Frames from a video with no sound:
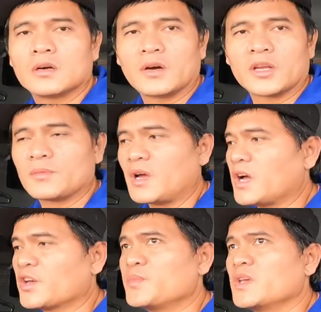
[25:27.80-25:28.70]
Alright
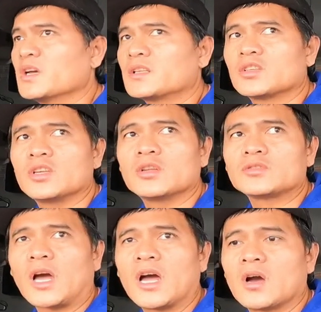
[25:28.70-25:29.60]
mga kaibigan, nandito
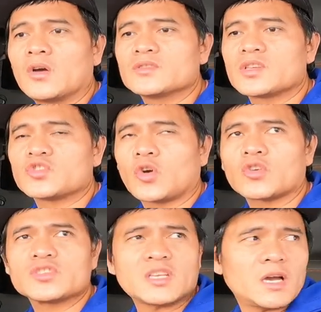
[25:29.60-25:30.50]
tayo ngayon sa
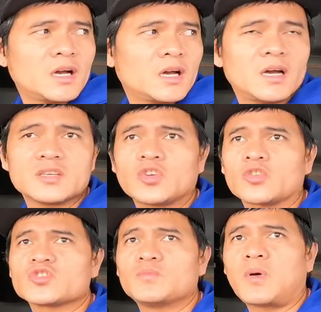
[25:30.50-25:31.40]
Shocks, uh,
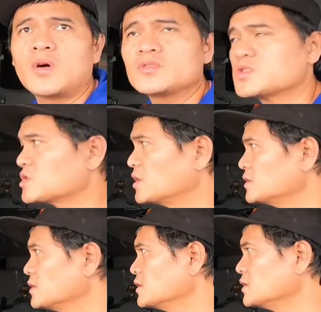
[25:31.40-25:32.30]
Shocks Pulse
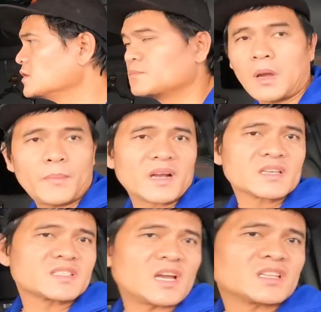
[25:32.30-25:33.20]

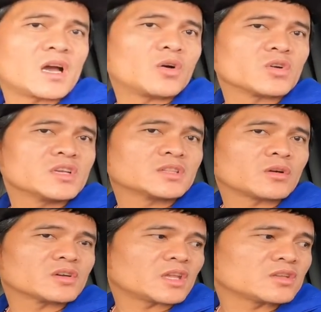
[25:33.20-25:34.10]
Papagas ako
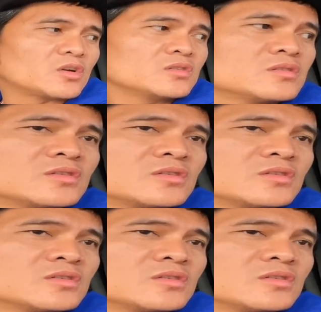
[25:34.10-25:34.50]
rito, kita nyo